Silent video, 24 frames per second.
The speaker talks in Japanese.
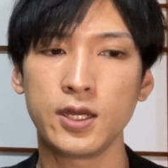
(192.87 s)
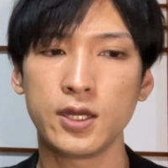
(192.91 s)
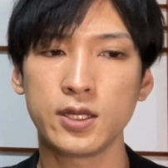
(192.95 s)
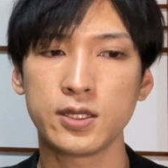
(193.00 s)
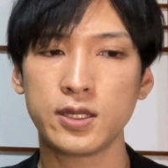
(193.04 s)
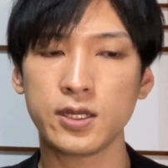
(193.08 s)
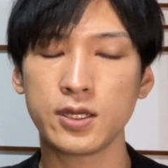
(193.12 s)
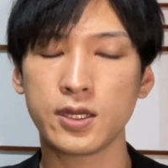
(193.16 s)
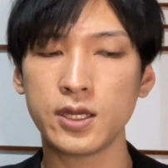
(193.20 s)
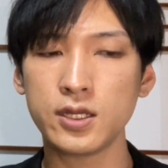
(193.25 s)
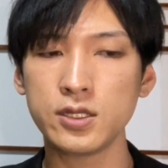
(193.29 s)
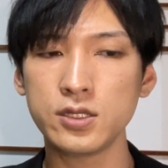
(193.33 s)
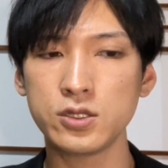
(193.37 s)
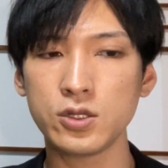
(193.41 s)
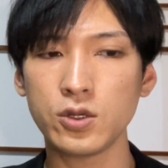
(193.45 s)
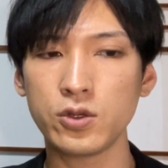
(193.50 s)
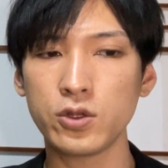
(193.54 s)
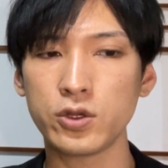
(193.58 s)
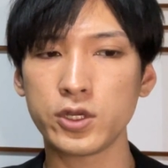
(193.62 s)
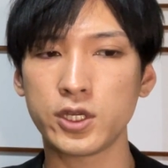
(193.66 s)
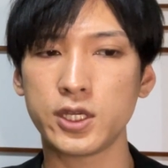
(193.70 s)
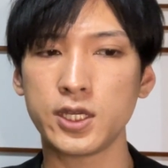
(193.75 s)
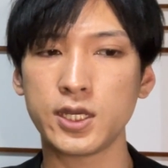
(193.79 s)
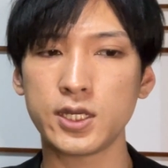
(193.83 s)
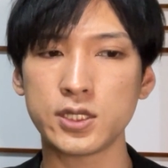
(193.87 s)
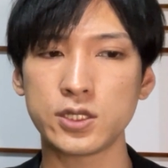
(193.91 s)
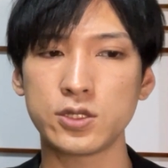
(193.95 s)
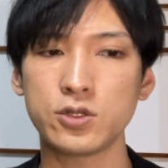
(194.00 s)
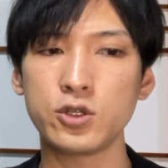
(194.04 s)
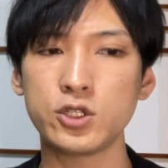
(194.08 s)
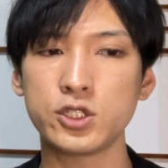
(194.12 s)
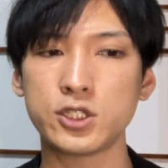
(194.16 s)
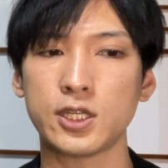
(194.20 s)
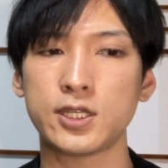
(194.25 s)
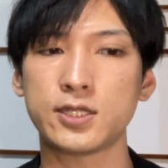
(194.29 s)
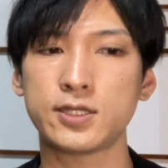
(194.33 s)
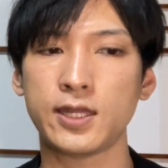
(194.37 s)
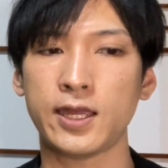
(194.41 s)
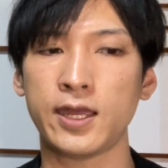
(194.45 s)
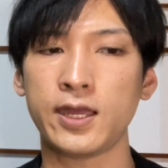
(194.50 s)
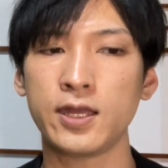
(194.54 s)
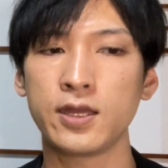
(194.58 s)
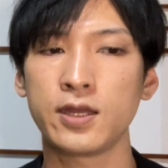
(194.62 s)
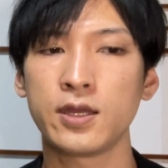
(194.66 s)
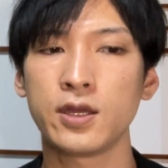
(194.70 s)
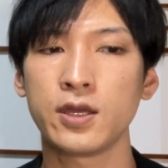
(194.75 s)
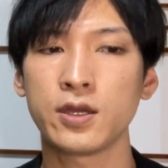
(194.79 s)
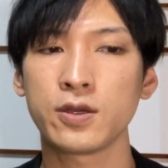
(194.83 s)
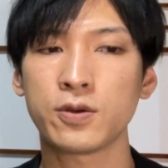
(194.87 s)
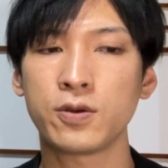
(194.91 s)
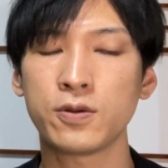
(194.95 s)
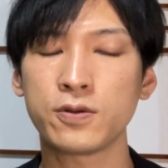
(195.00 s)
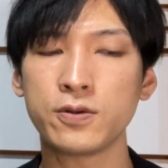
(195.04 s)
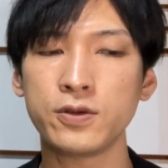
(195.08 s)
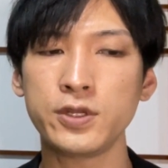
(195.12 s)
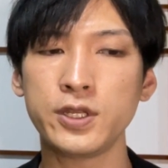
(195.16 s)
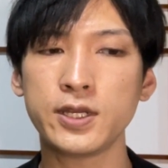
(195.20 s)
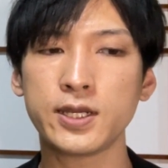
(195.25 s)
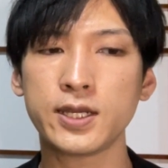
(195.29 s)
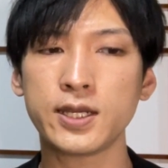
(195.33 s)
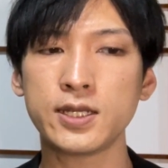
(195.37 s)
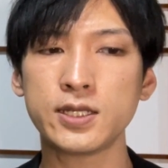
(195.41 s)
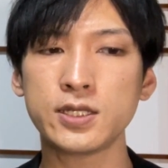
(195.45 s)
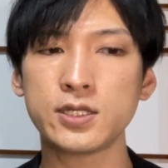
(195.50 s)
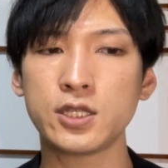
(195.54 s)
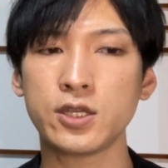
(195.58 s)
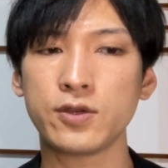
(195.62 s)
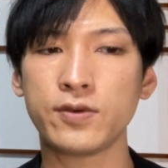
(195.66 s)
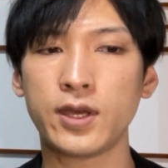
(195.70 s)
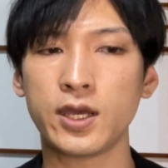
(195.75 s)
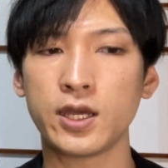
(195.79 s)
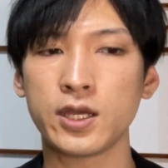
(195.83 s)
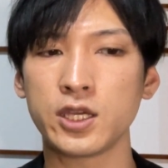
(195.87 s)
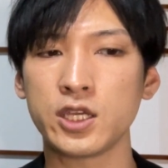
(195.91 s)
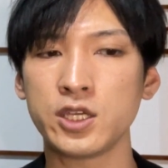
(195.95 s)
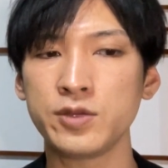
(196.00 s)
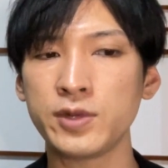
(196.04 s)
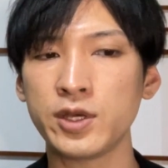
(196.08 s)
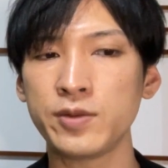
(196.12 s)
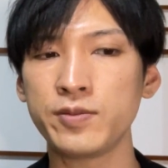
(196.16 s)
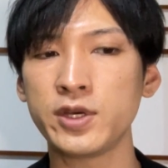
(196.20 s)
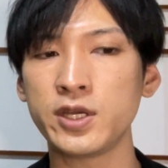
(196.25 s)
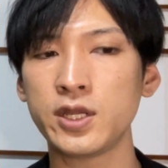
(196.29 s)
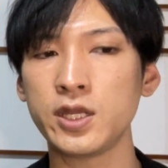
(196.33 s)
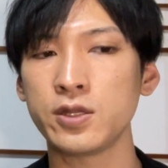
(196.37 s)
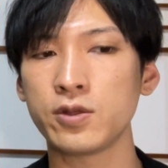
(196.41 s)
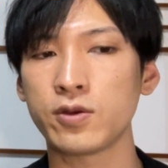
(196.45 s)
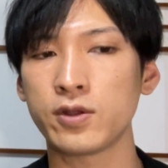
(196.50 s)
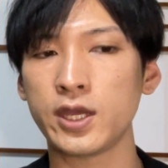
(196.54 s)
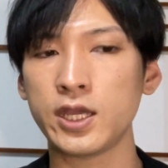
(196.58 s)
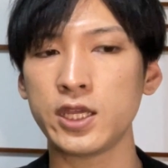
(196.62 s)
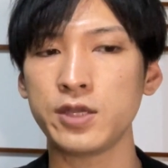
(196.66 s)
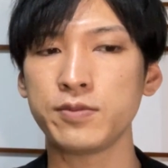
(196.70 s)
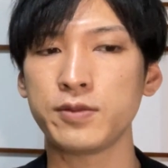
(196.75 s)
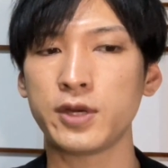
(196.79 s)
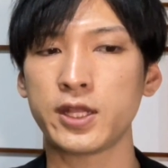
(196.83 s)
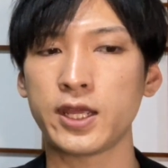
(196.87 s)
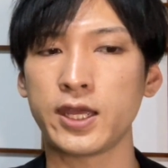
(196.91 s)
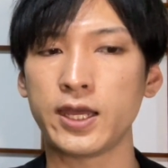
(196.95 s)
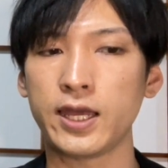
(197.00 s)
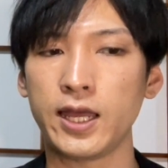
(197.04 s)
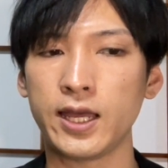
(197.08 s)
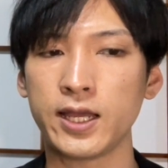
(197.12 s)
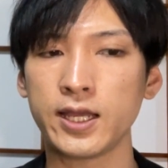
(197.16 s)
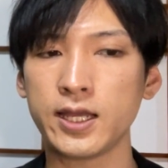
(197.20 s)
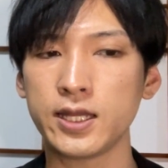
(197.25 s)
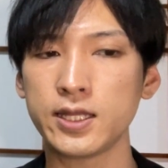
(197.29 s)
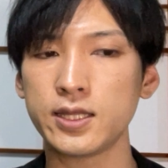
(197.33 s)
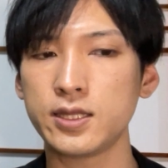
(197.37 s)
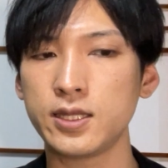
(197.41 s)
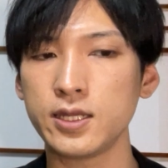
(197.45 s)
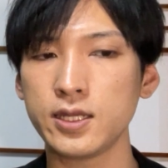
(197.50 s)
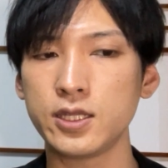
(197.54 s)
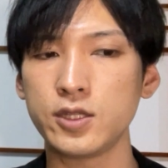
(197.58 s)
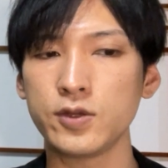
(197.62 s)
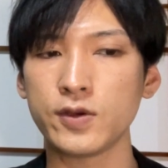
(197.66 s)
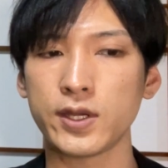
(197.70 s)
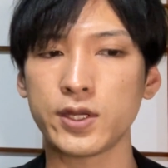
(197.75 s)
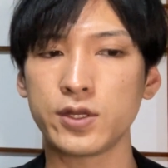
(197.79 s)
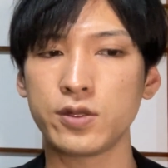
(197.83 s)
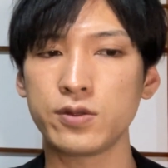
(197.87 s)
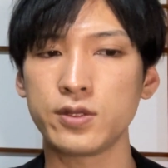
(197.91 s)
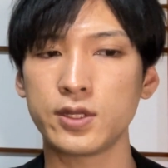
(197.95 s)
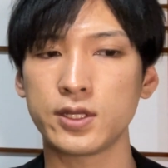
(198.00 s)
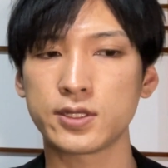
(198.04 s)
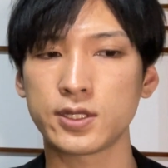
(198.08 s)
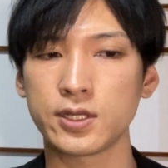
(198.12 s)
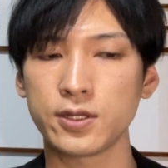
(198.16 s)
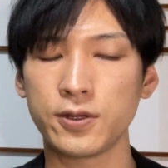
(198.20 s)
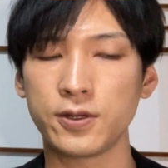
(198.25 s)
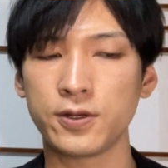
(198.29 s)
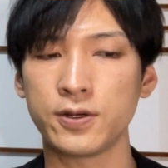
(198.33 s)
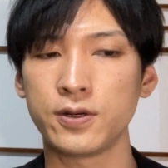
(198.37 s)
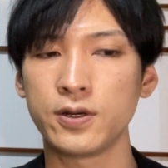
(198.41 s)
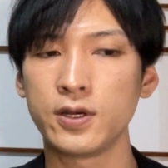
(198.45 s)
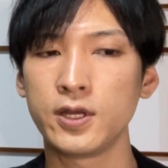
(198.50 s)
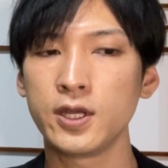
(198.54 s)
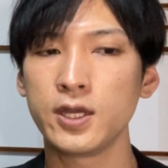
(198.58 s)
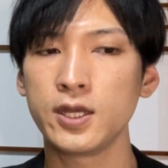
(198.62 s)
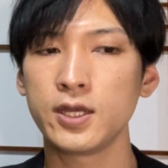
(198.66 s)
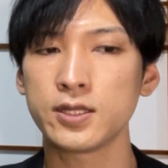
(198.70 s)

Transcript: で、現状の日足の位置ですね。ここに関しては、今までのラインまで上がってきてはいるんですけど、